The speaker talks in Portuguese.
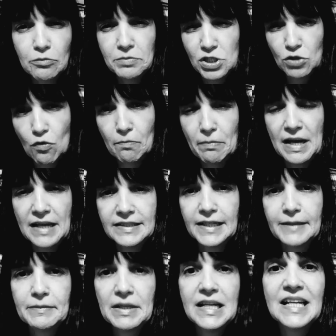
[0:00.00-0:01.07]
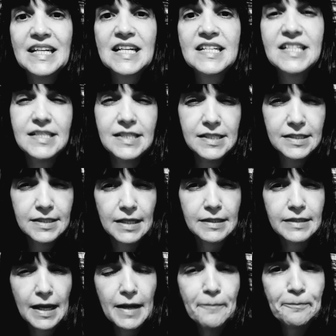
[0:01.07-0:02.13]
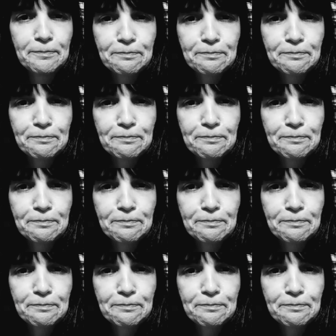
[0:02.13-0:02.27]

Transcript: o psicopata, ele é narcisista, tá?